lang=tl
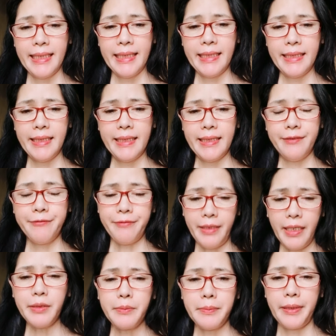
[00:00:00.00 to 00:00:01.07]
And
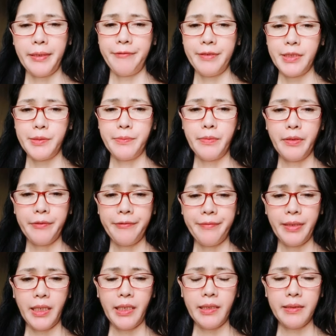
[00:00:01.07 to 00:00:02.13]
follow my Facebook
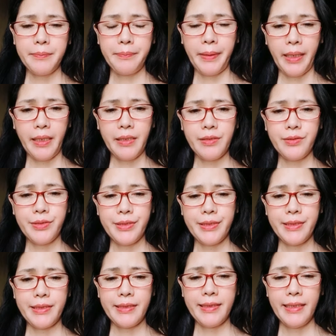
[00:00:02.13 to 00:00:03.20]

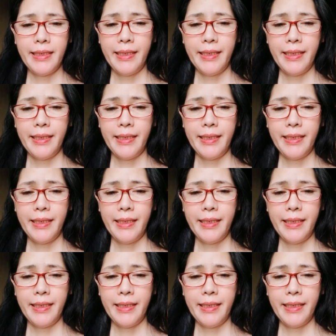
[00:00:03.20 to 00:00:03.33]
page